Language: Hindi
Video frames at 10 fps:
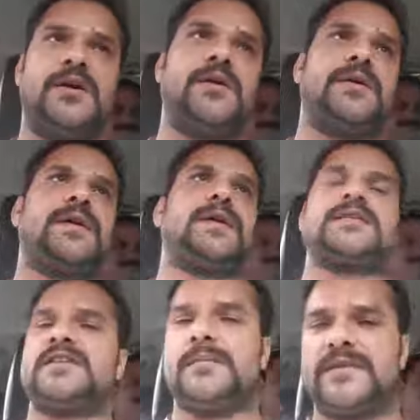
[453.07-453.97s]
और
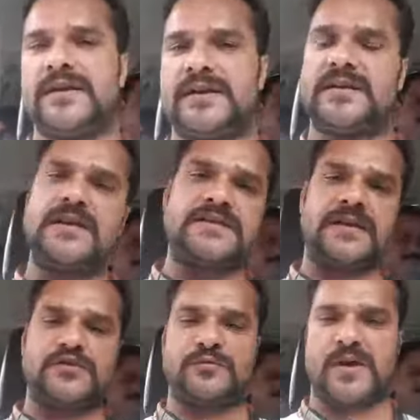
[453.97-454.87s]
रक्षाबंधन की ढेर
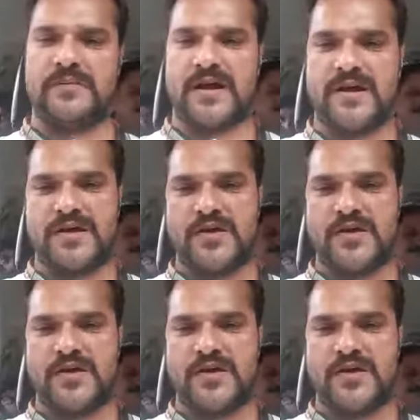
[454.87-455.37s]
सारी शुभकामनाएं